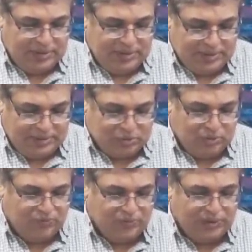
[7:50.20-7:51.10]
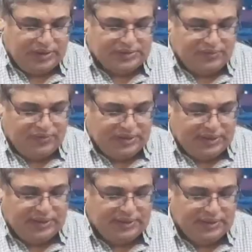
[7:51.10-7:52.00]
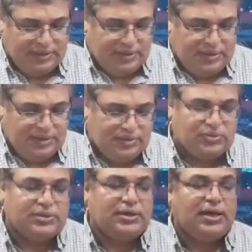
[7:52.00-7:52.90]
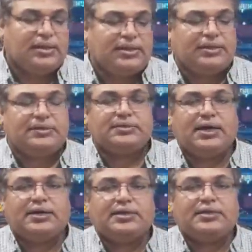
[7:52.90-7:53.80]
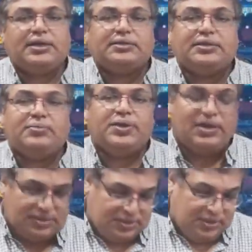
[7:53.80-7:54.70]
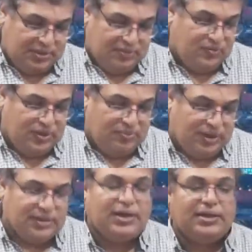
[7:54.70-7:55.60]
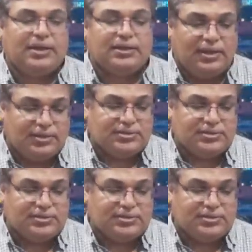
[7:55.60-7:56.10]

إيه نشوف سفينه روسيه تجري تدريبات في البحر على اطلاق